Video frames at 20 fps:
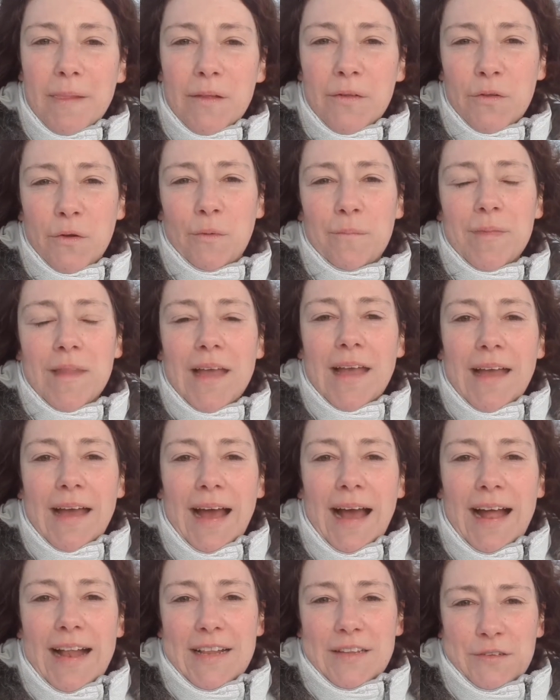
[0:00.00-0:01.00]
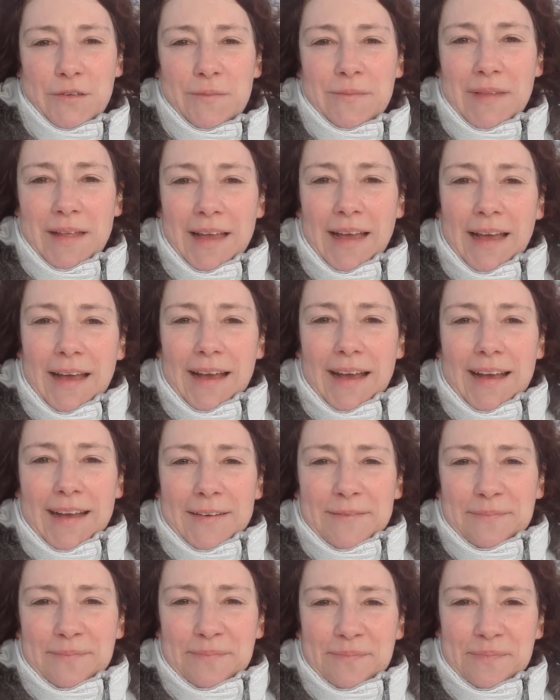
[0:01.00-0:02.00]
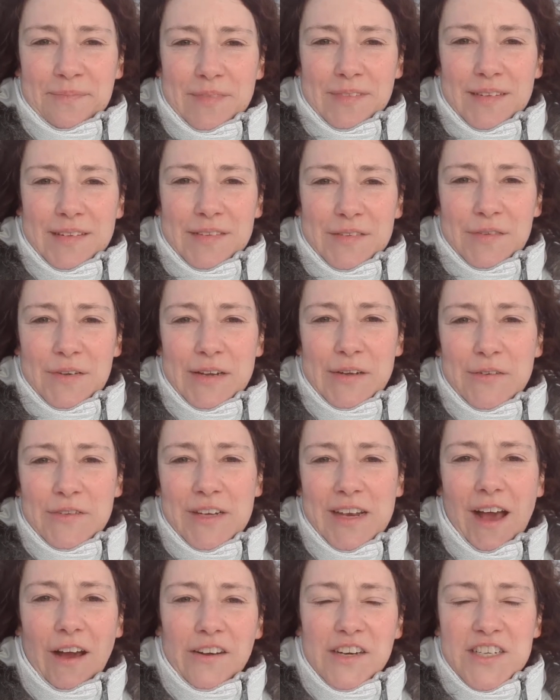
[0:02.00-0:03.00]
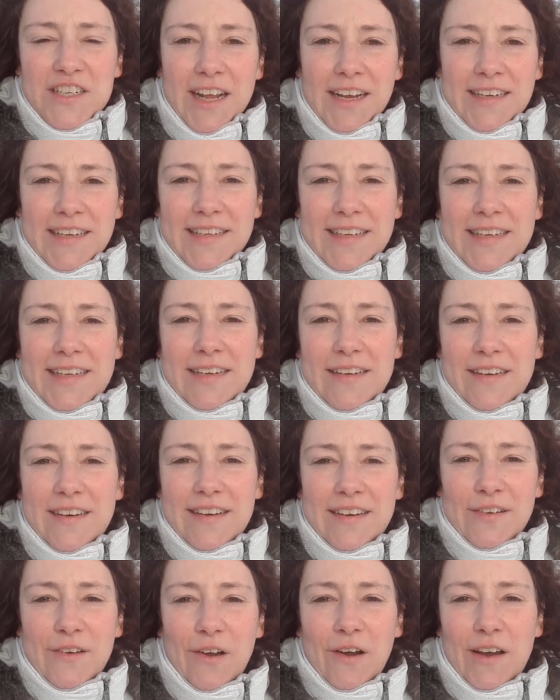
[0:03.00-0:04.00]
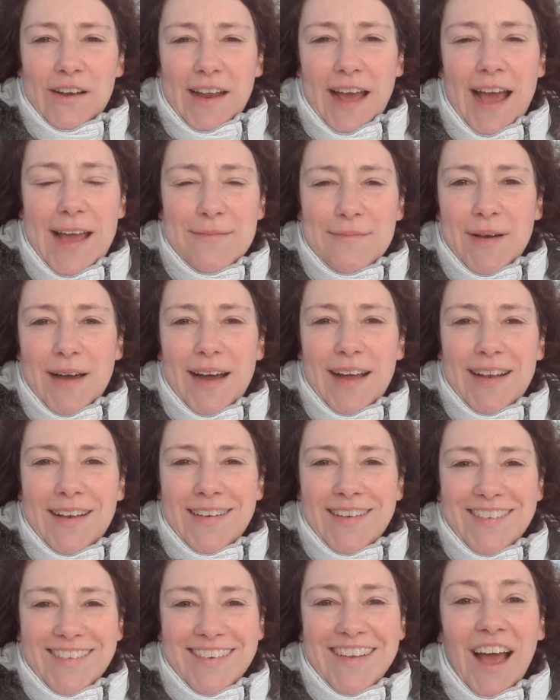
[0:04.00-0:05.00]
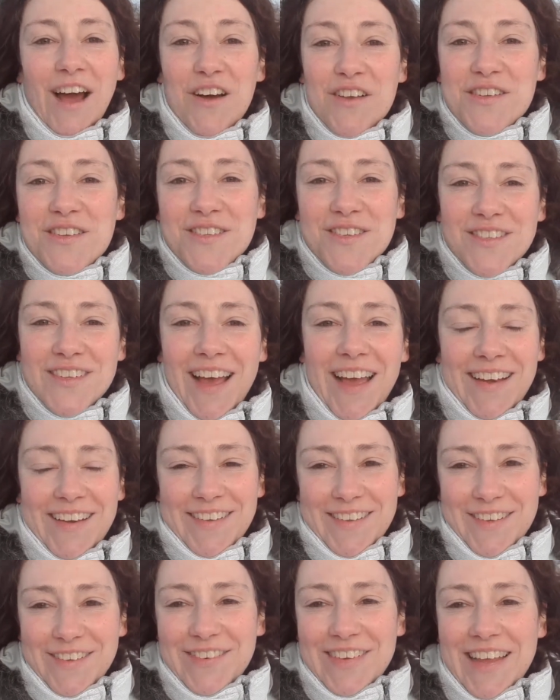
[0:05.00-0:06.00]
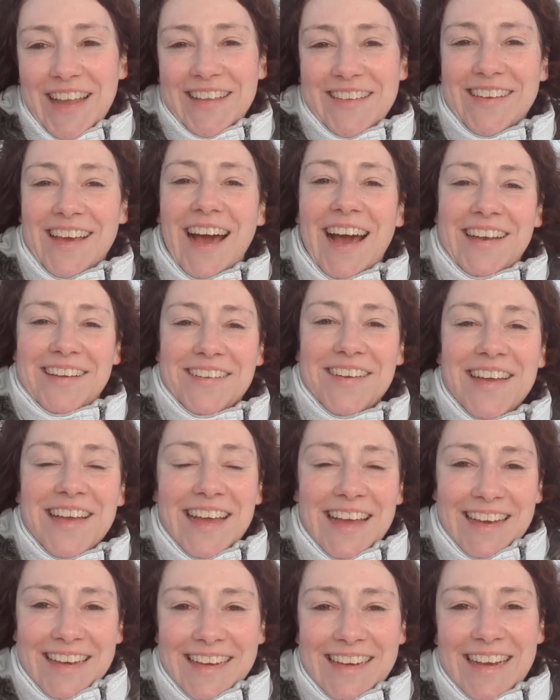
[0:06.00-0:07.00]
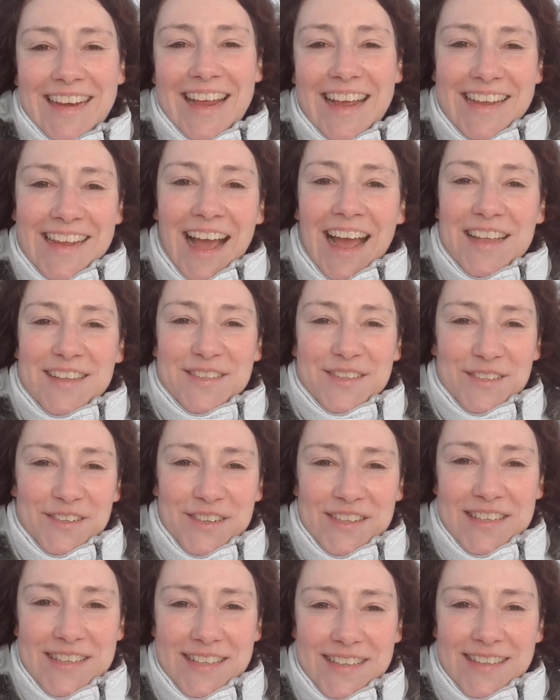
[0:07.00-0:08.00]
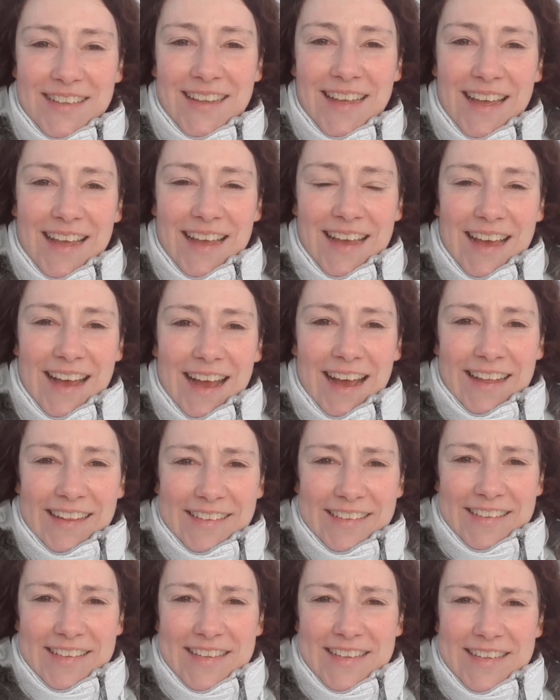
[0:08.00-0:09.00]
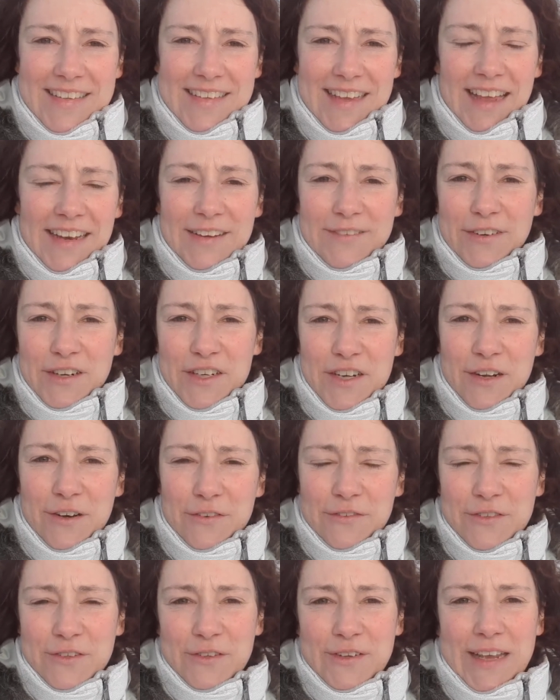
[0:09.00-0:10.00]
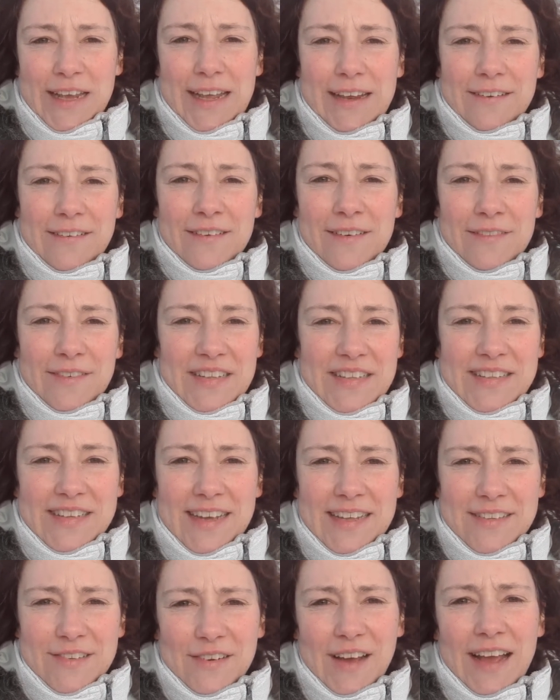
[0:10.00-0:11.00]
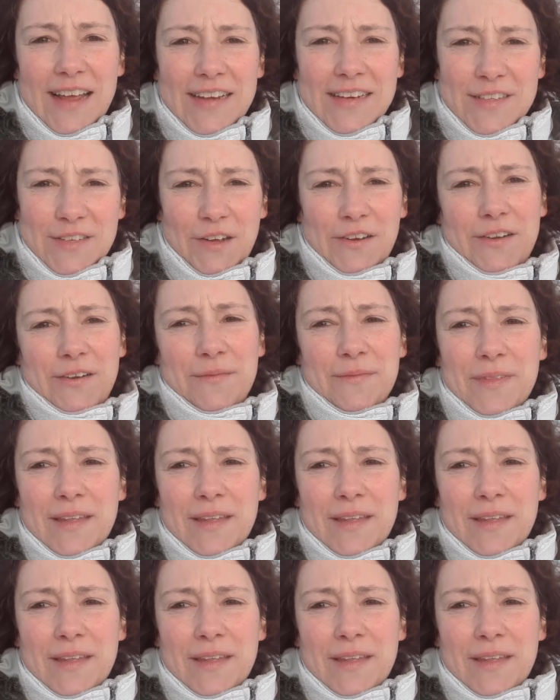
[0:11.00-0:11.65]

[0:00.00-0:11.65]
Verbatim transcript: So, also, ähm, zu den guten laune strategien gehört einmal draußen zu sein, so wie jetzt gerade. Die Gelegenheit zu nutzen, ans, an die frische Luft zu gehen. Wenn es geht, sogar in die Sonne.